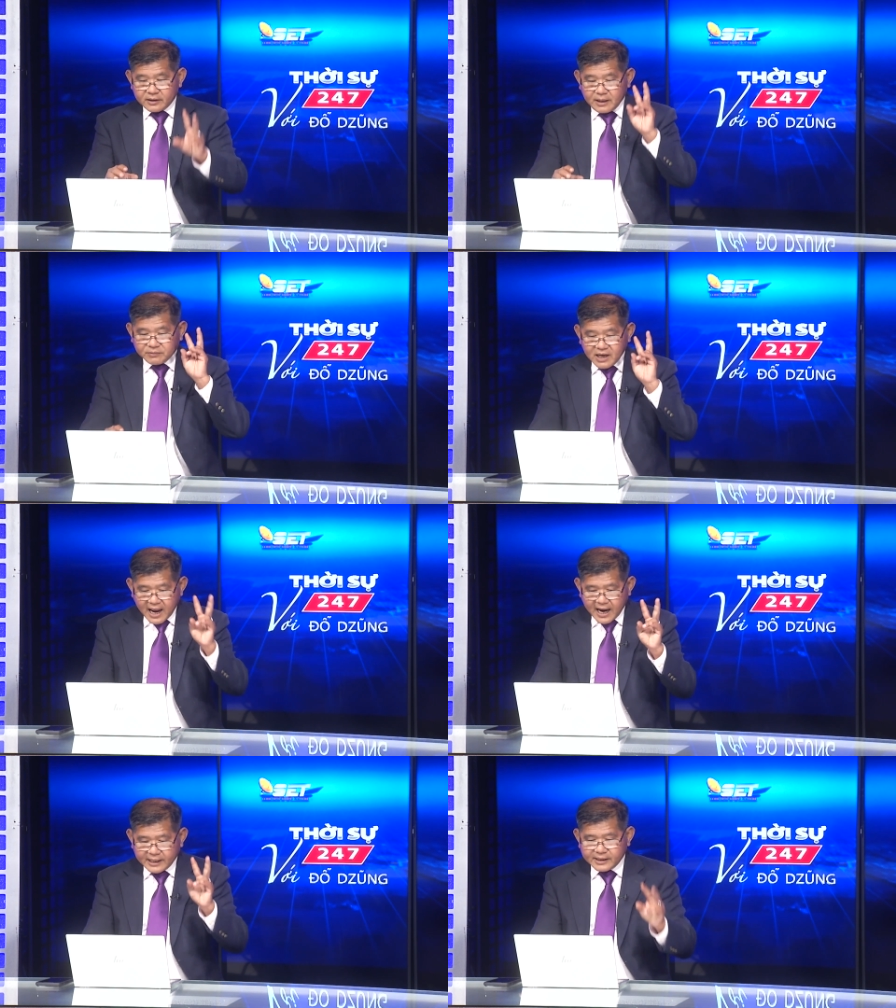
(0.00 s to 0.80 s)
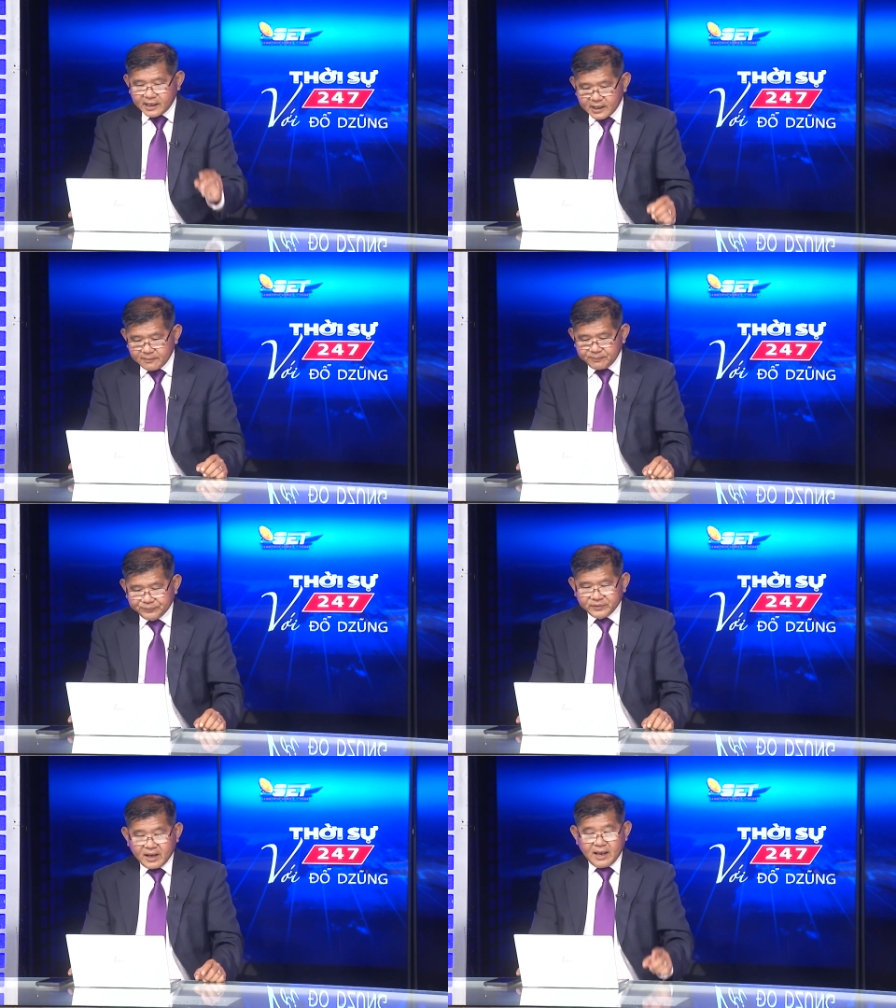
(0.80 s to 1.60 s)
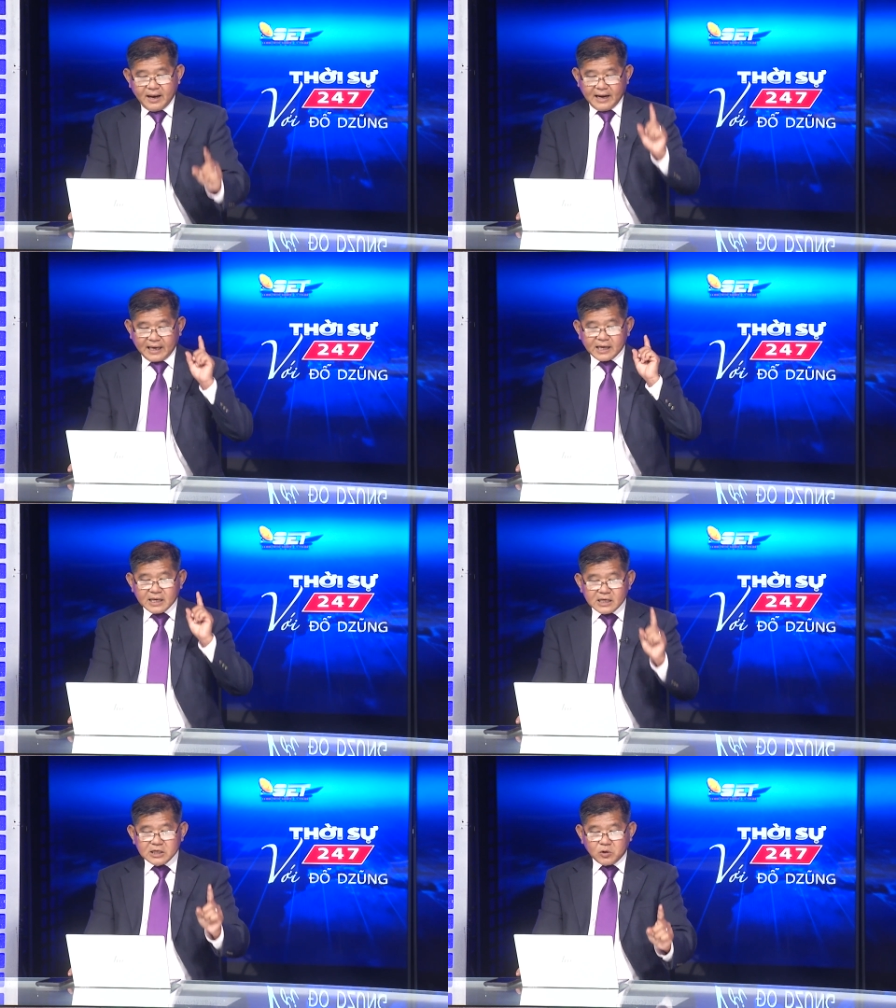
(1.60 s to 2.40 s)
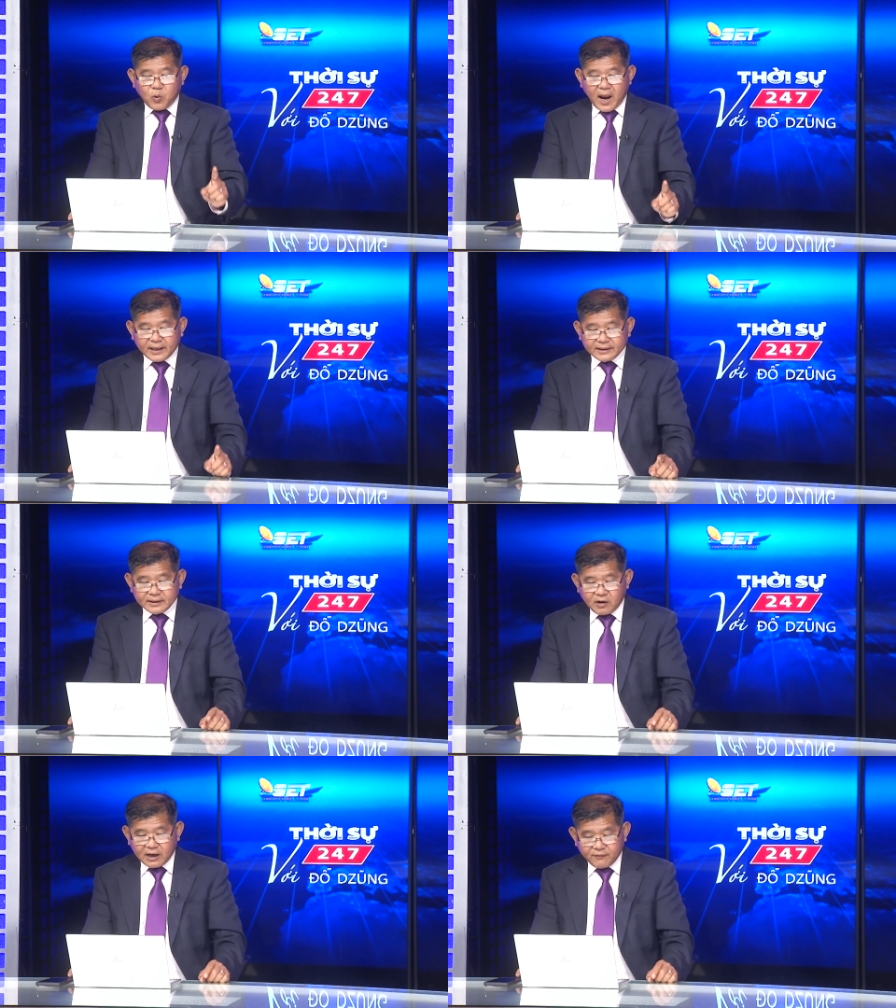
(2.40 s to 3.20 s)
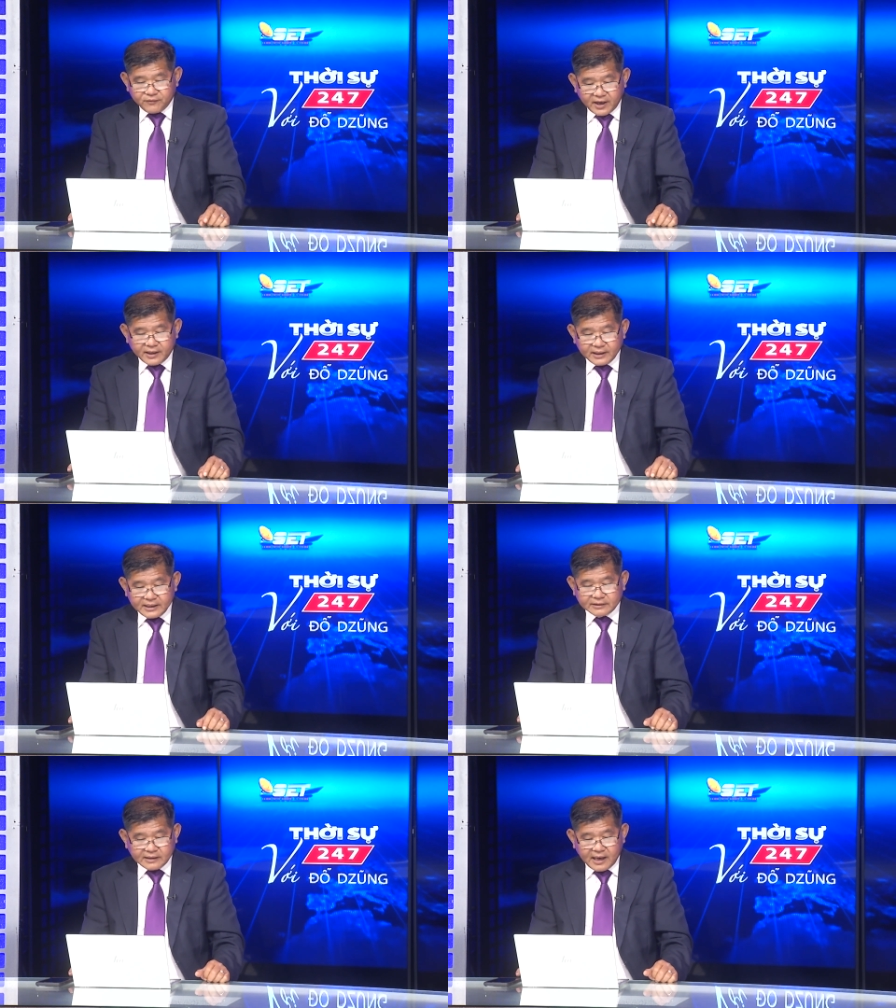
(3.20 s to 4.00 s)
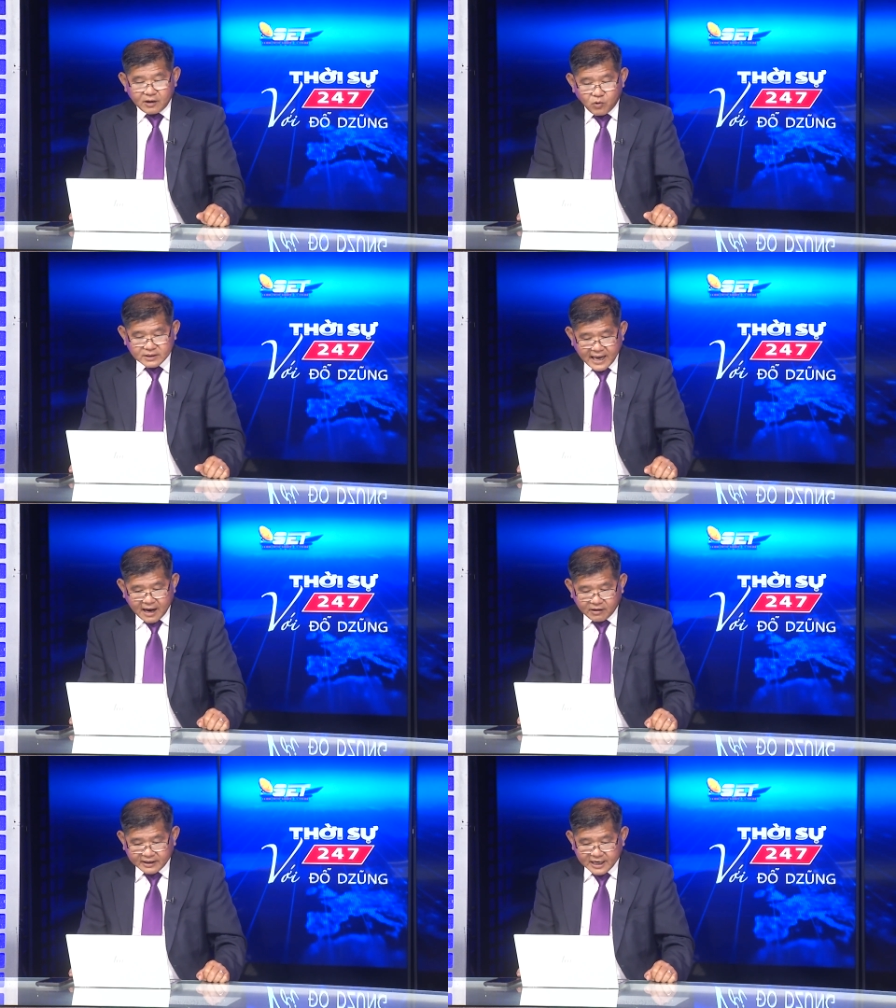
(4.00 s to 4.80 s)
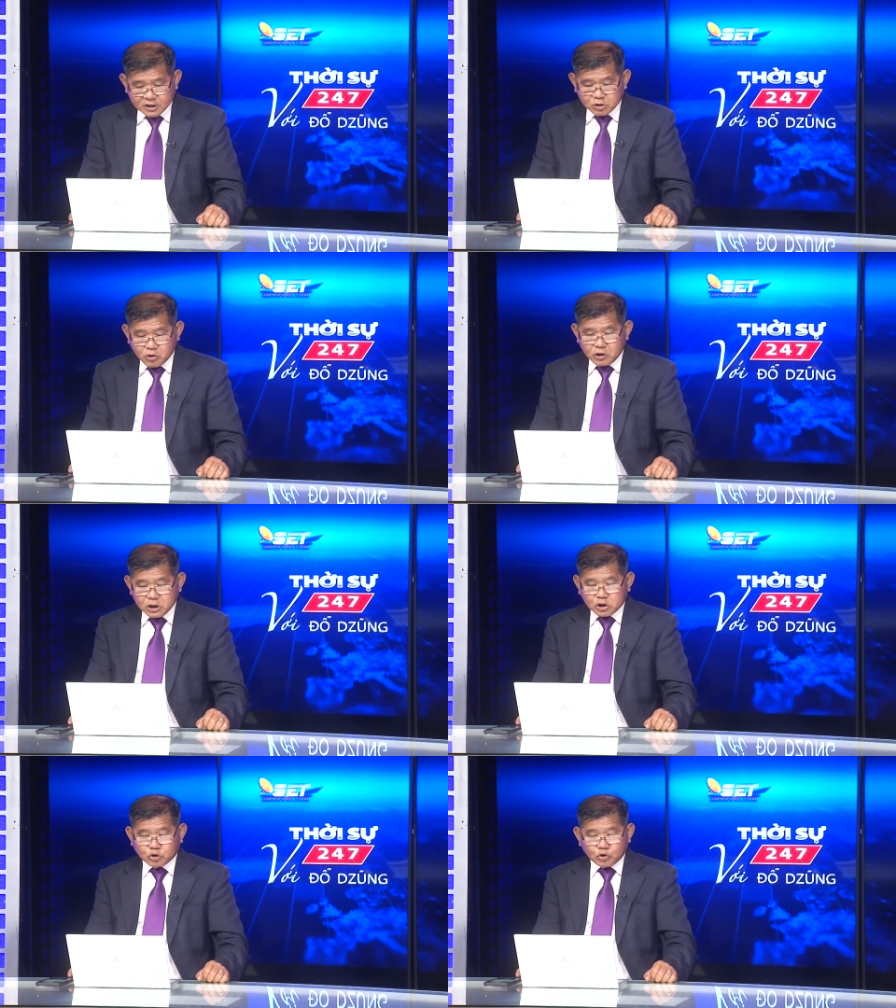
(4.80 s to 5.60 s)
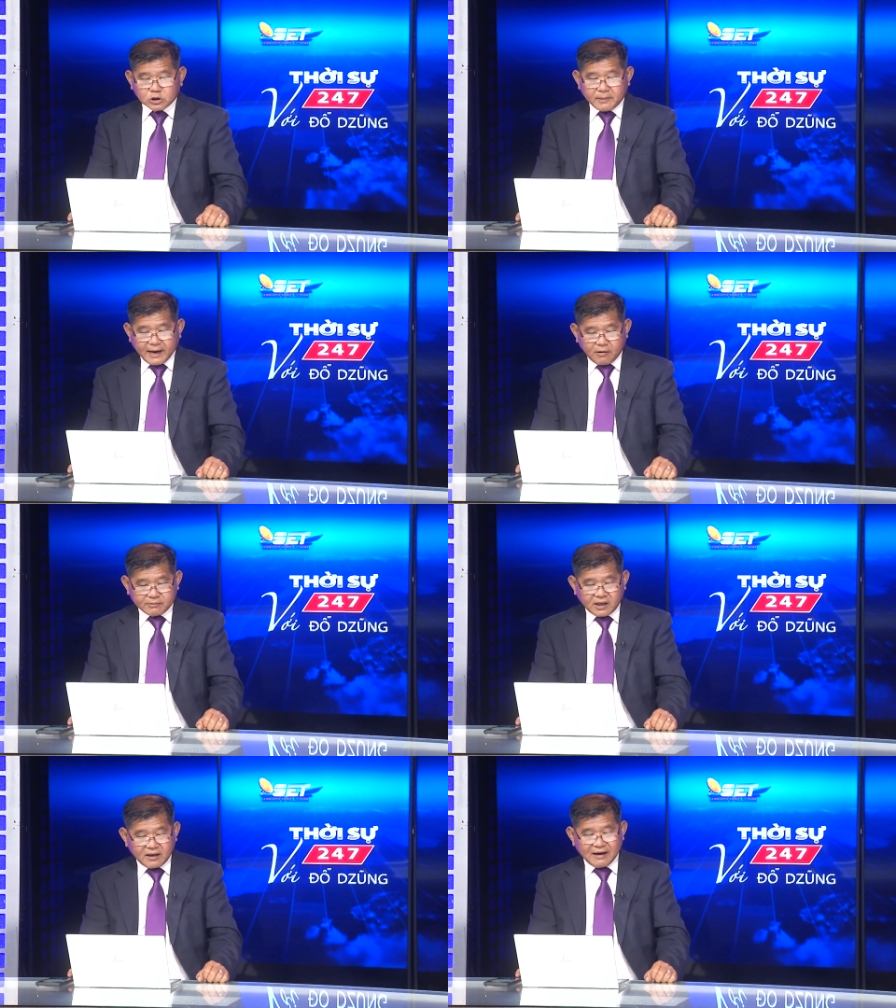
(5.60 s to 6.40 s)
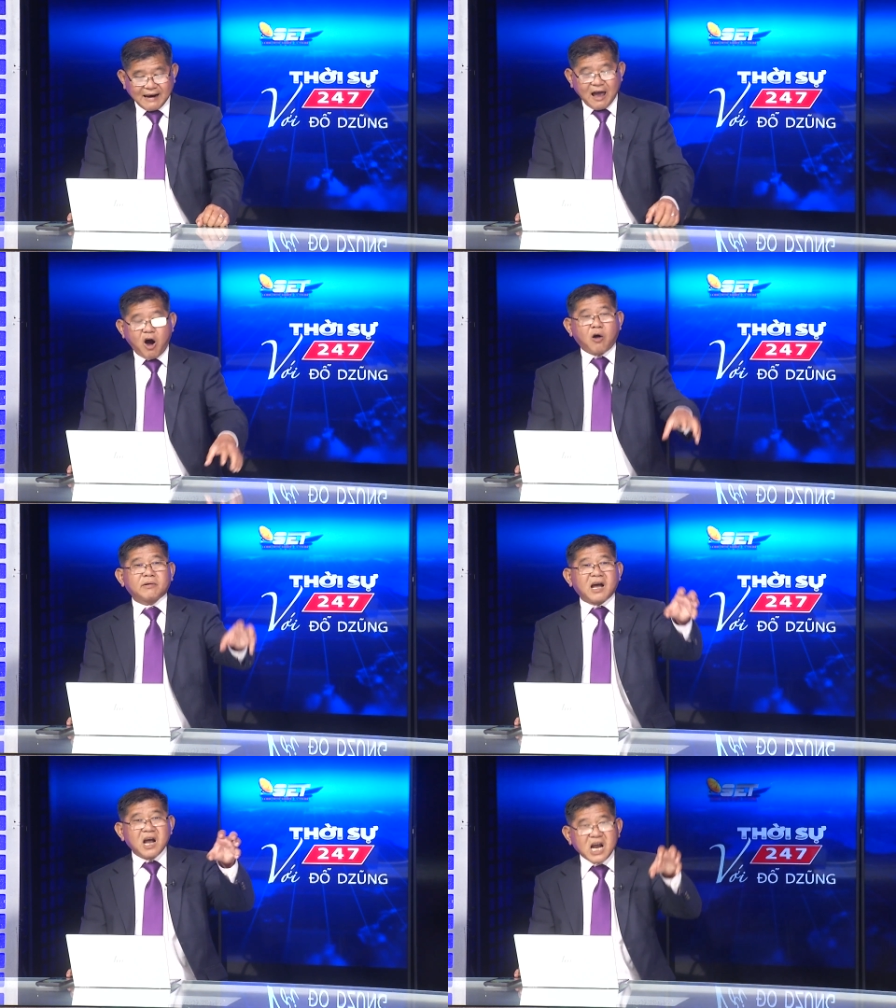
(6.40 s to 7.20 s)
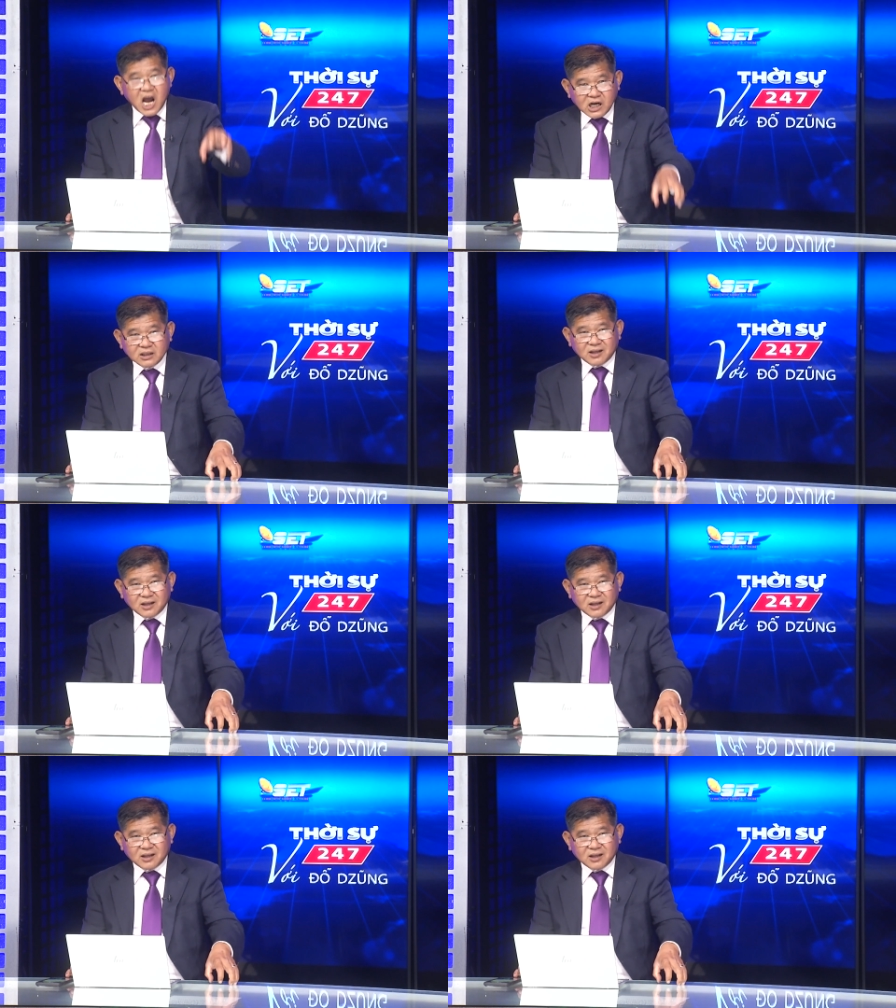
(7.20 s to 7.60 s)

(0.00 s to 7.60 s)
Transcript: Điểm thứ hai nữa là cái cơ quan gọi là Viện Y tế Quốc gia, gọi là National Institute of Health đó, là họ cũng đang ngưng